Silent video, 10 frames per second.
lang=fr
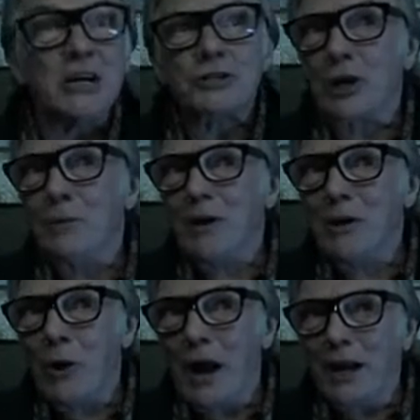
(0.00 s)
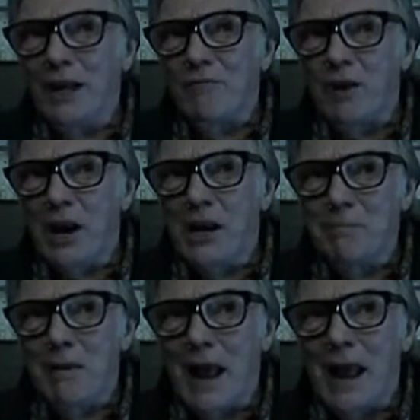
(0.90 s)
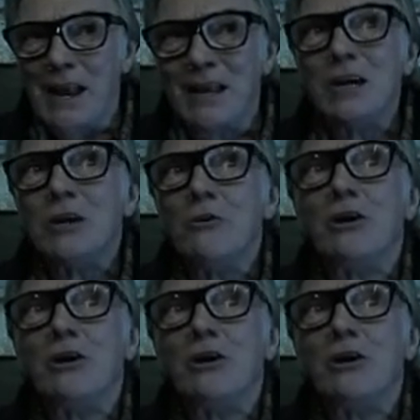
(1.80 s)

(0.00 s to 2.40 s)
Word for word: Aussi, je vous conseille de vous méfier des